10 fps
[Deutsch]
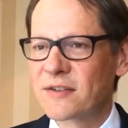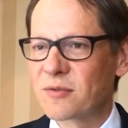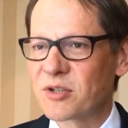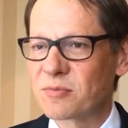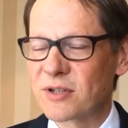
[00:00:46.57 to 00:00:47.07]

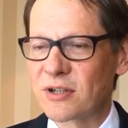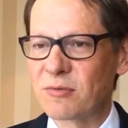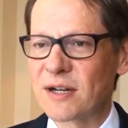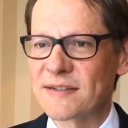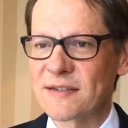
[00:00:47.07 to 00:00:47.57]
Zum Beispiel in den
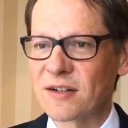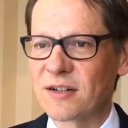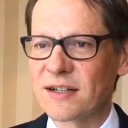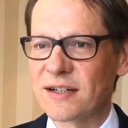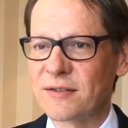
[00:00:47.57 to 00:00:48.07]

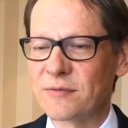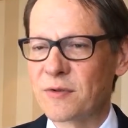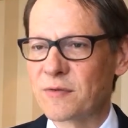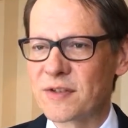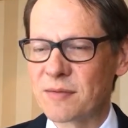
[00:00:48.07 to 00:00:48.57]
USA haben
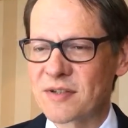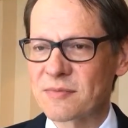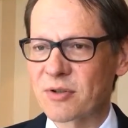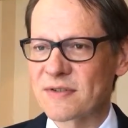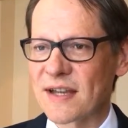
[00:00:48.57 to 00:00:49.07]

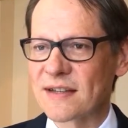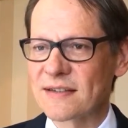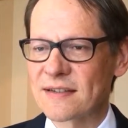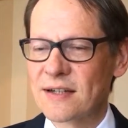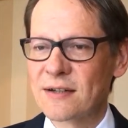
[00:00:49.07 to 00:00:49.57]

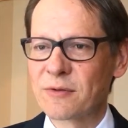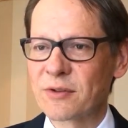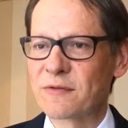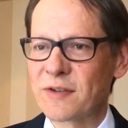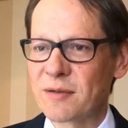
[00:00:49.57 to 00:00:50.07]
75%
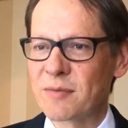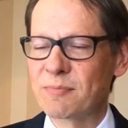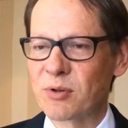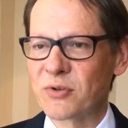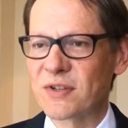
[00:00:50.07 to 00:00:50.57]
der Firmen
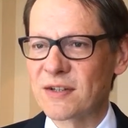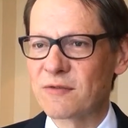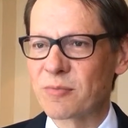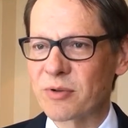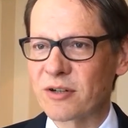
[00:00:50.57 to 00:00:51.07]

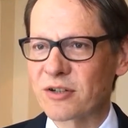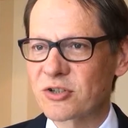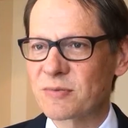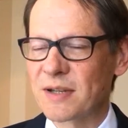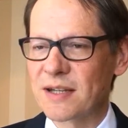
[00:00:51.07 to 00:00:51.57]
positiv
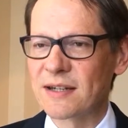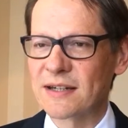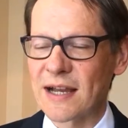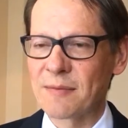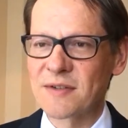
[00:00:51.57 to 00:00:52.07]
überrascht bei ihren
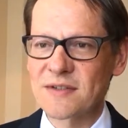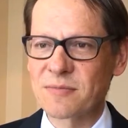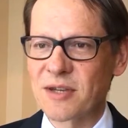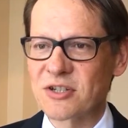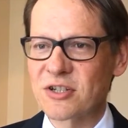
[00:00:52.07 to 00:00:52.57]
Ergebnissen
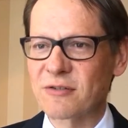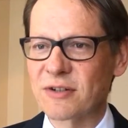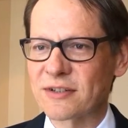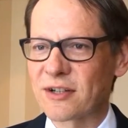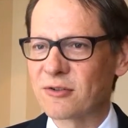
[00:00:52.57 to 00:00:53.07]
zum ersten
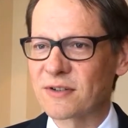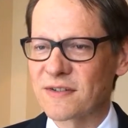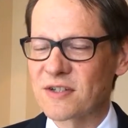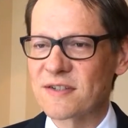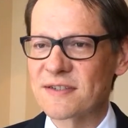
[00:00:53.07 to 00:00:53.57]
Quartal und
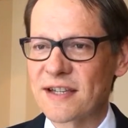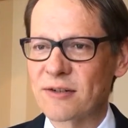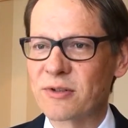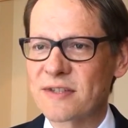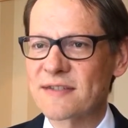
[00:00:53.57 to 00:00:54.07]
das ist ein sehr
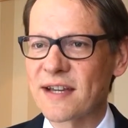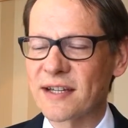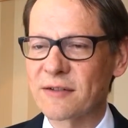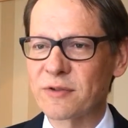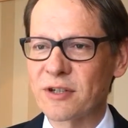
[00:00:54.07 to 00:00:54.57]
gutes
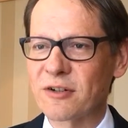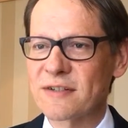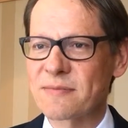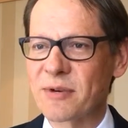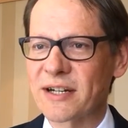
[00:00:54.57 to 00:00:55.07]
Zeichen für die
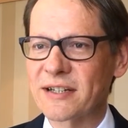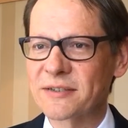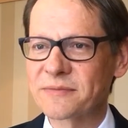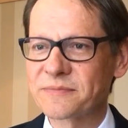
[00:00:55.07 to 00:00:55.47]
Aktienmärkte